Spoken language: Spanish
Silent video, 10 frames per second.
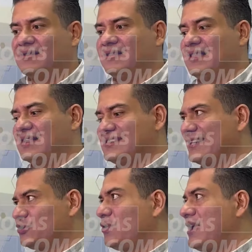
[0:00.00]
de
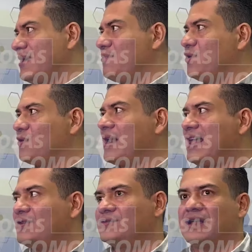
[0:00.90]
sectores
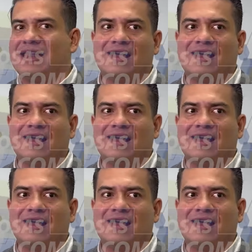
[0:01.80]
involucrados en la